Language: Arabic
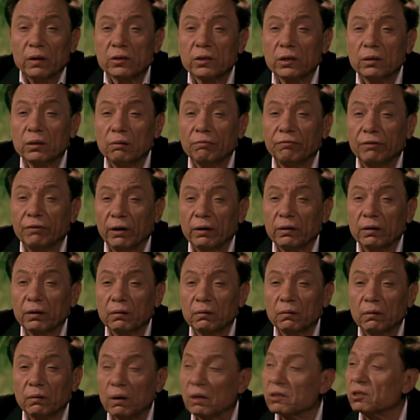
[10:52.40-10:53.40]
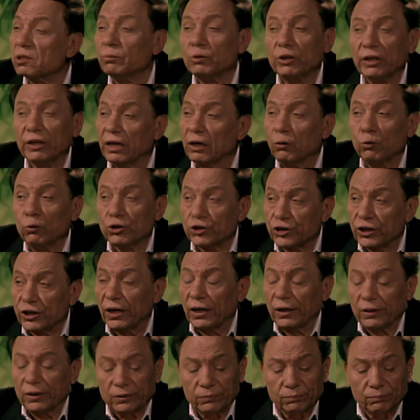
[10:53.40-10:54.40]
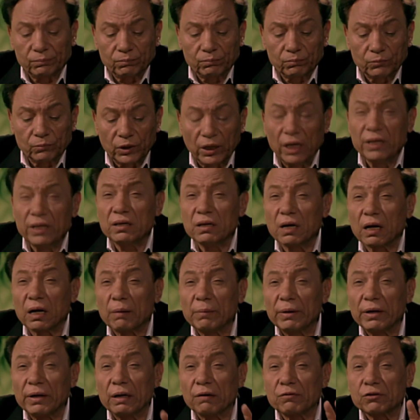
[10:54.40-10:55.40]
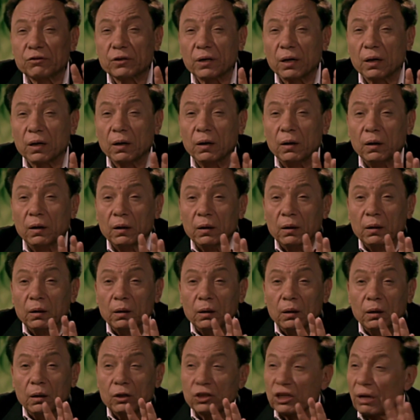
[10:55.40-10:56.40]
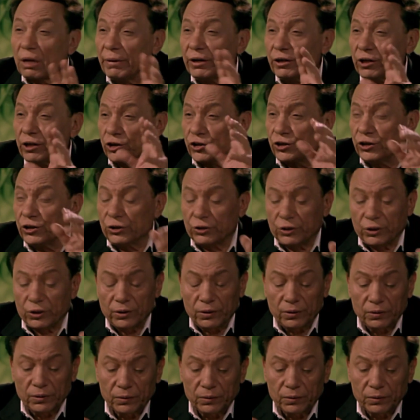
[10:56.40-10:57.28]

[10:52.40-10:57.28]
الزيدي فعلا لازم تتجوز شاعر هي كمان نفسها شبه النشيد